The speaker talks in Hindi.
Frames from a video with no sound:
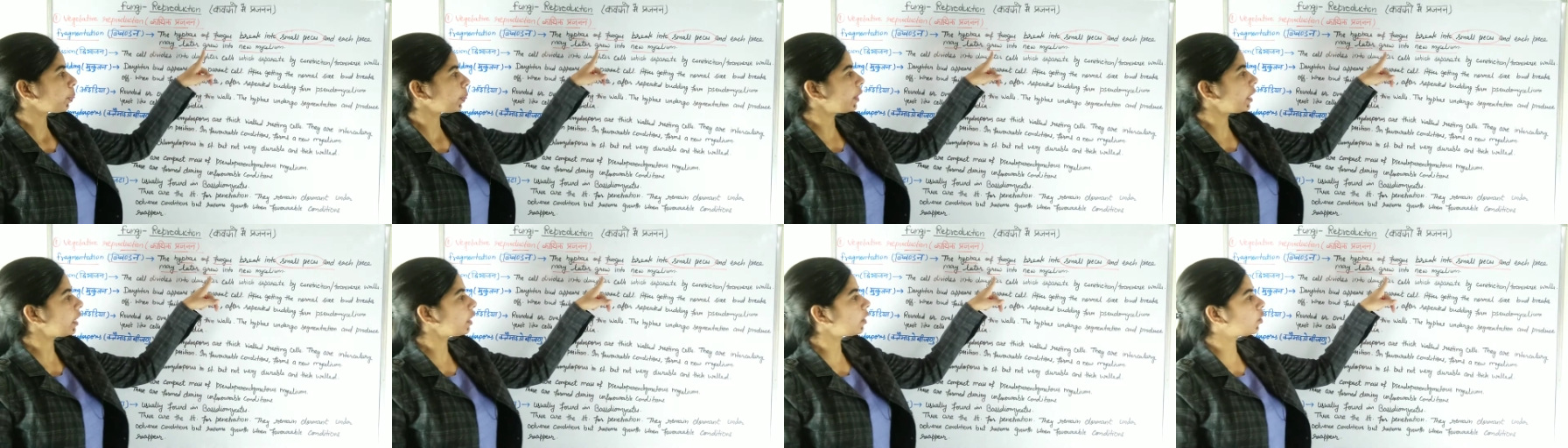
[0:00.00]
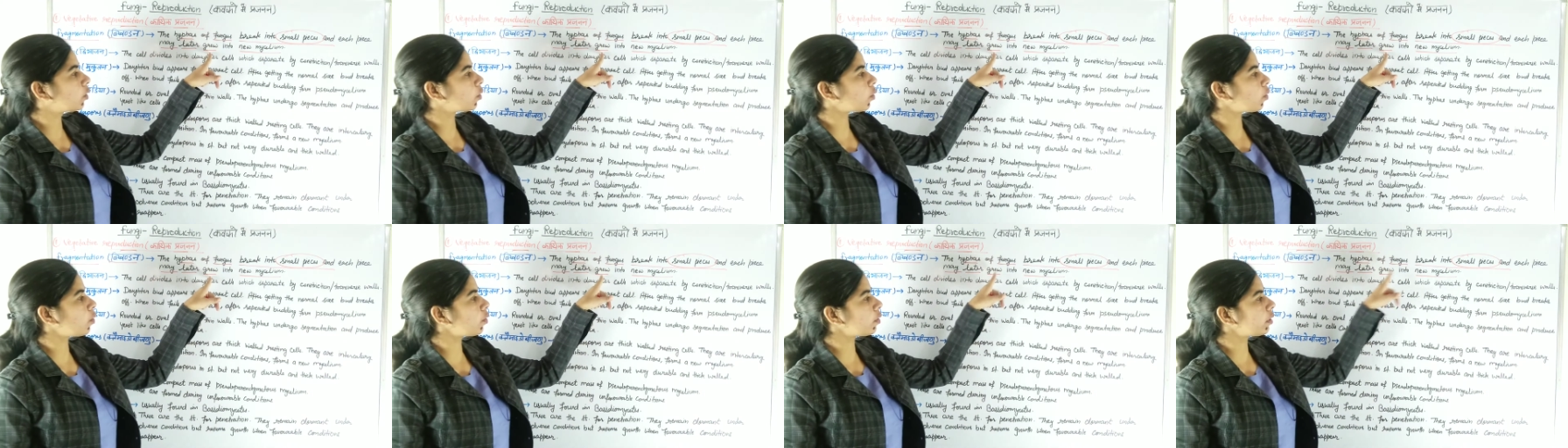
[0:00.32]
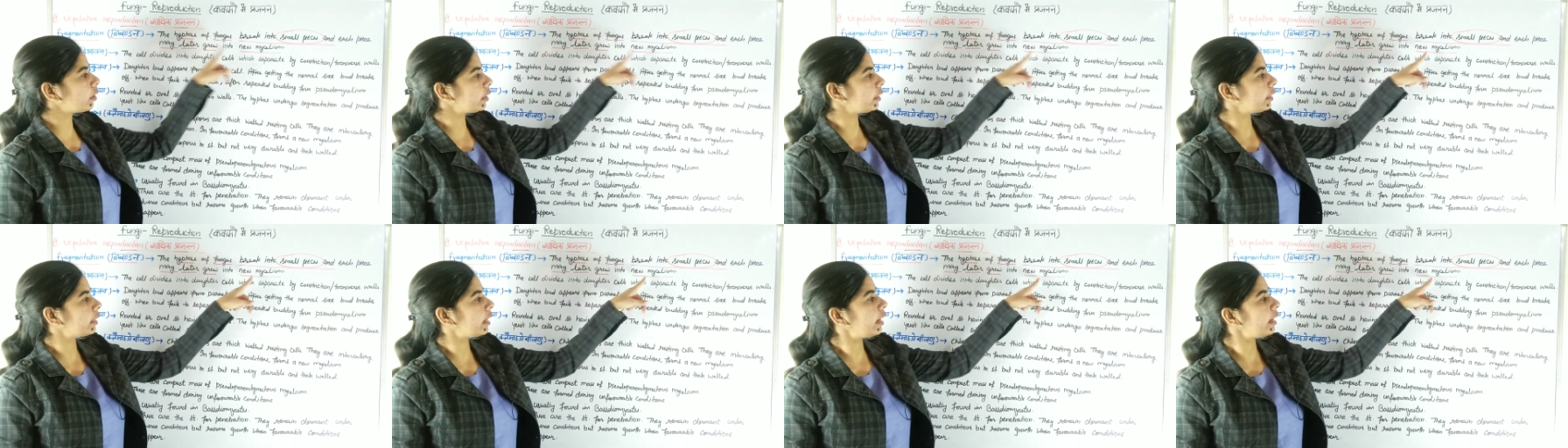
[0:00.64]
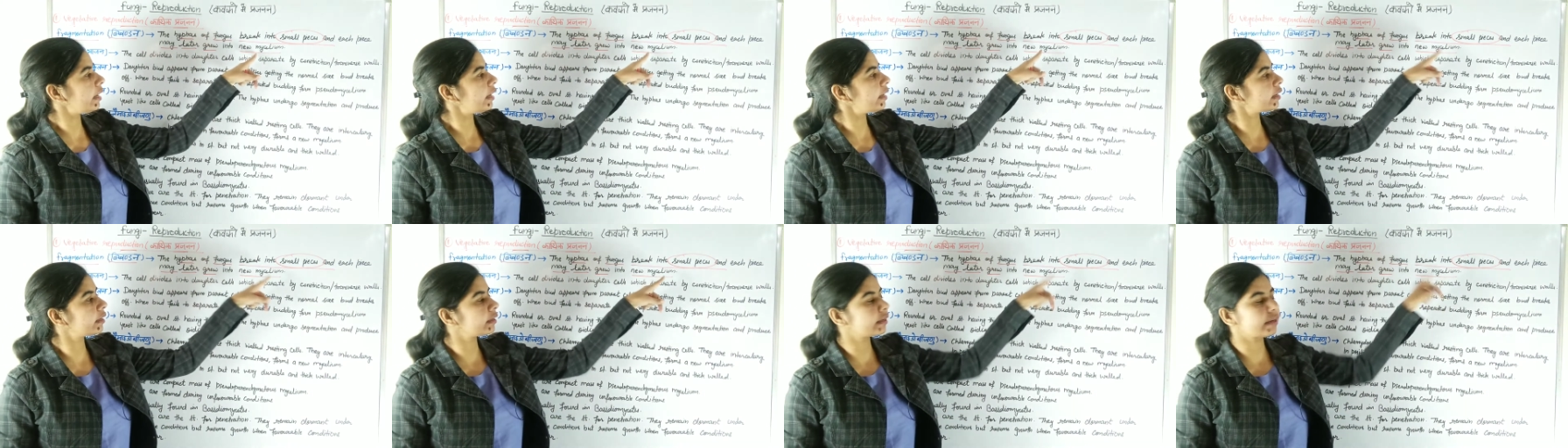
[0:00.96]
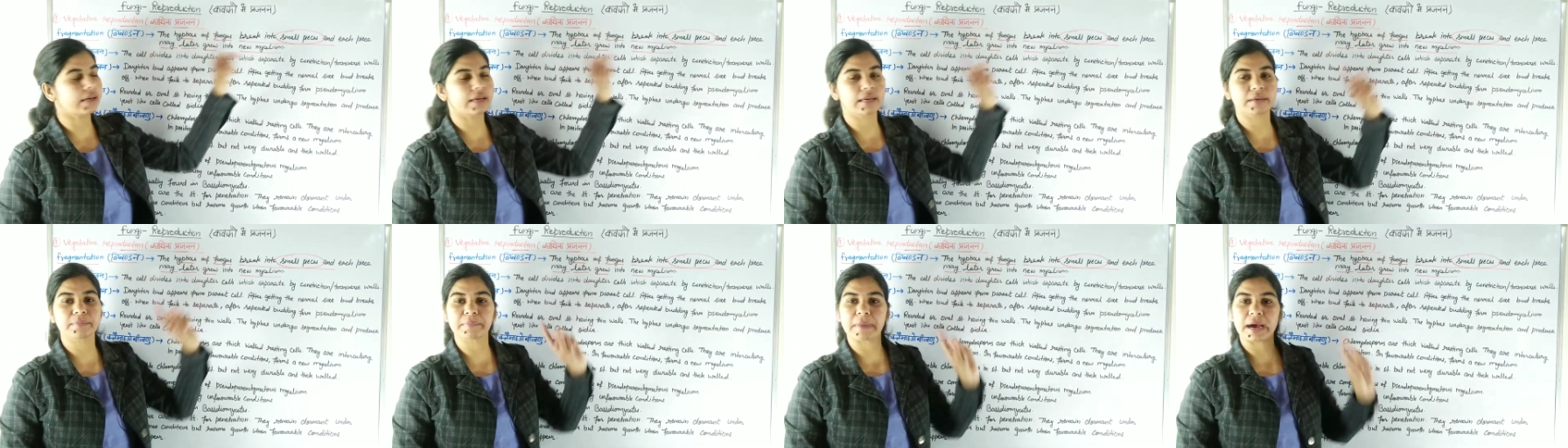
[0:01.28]
ये ग्रो करेगा एक
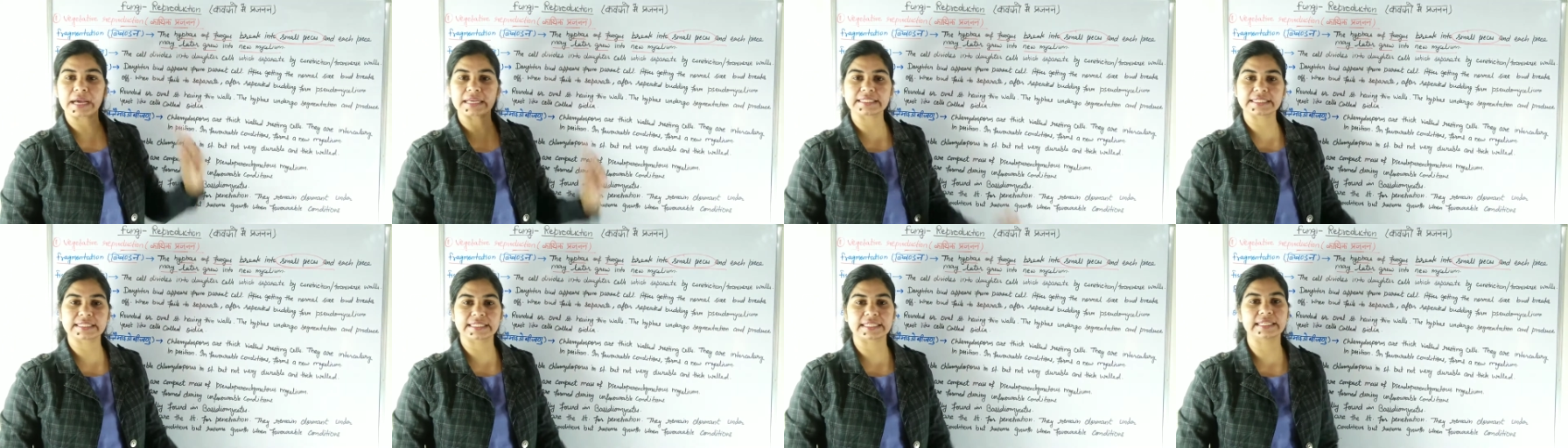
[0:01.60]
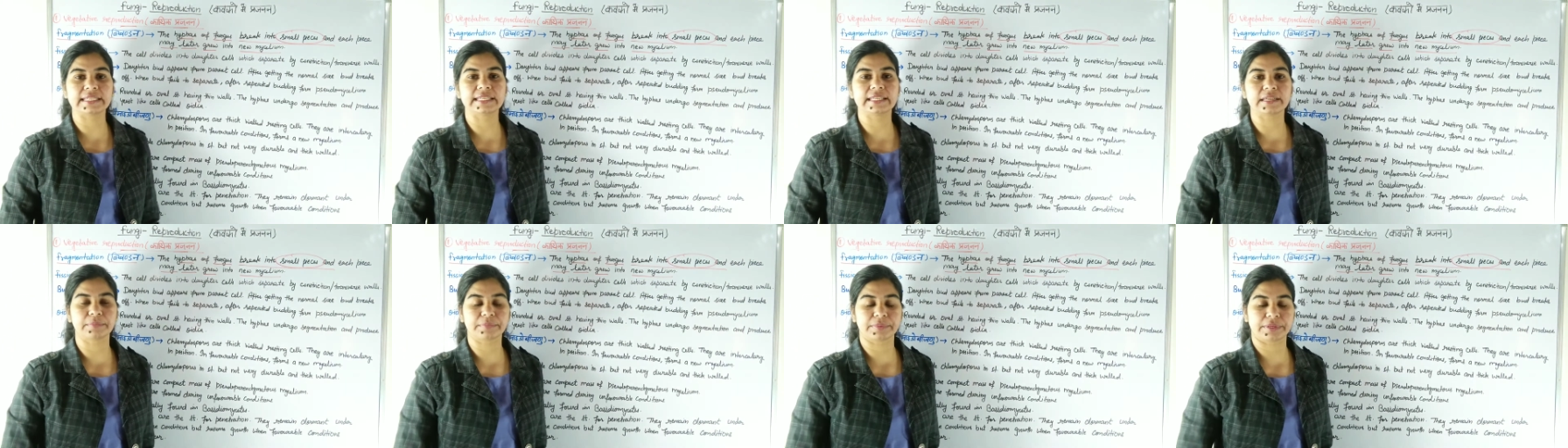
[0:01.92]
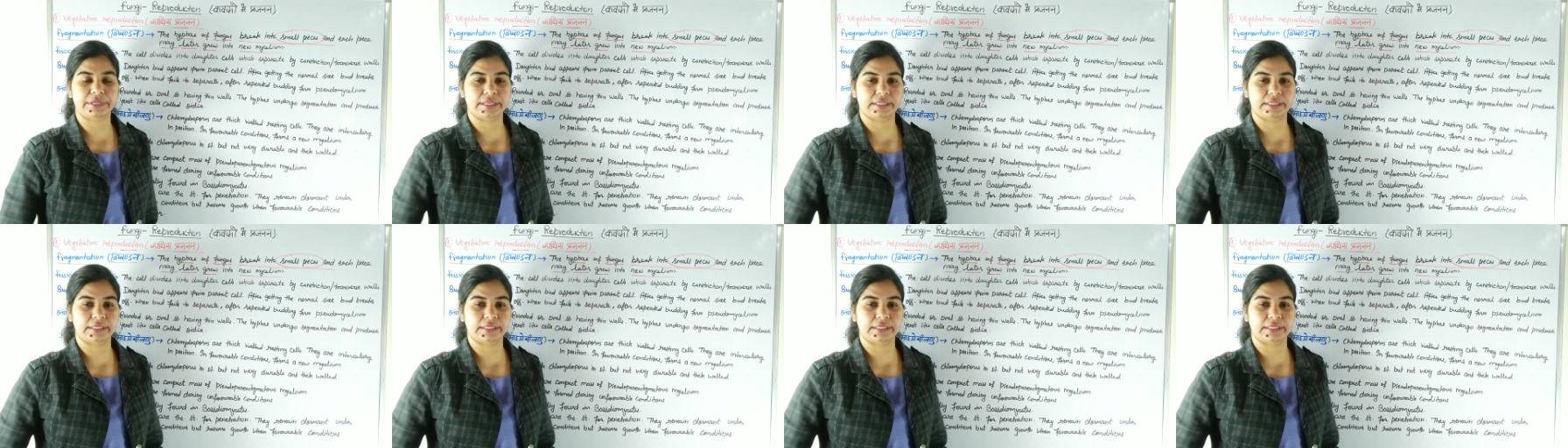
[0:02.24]
नए माइसिलियम